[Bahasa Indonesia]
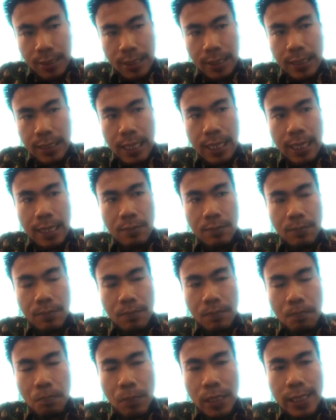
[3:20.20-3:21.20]
kita akan
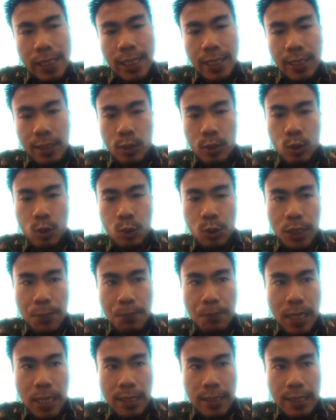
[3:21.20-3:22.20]
melihat
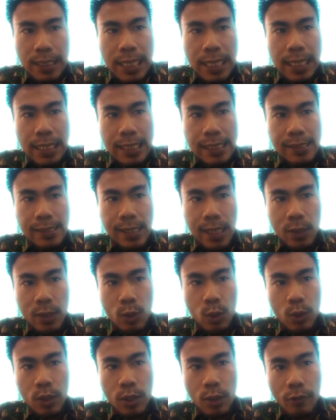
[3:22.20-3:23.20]
kutipan dari
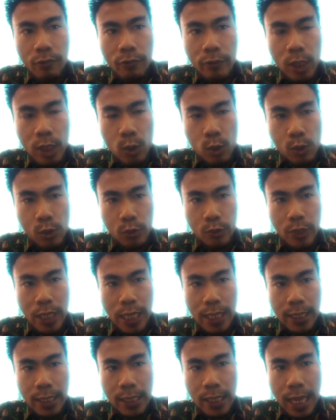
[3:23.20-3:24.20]
Santo Theophilus
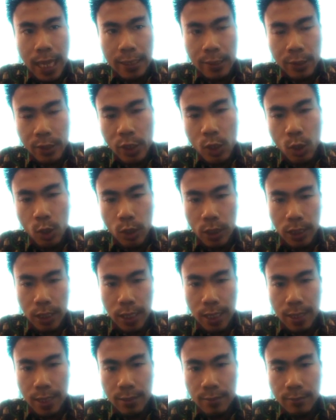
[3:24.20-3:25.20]
dari
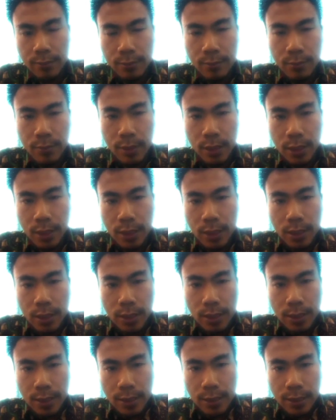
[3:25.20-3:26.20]
Antiochia
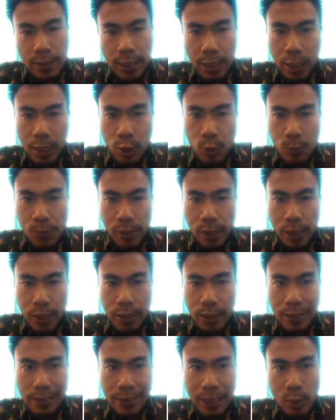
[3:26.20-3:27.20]
yang hidup
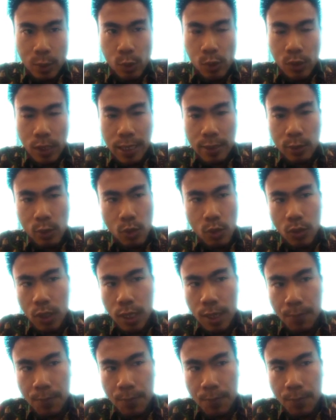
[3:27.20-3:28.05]
sekitar tahun 180.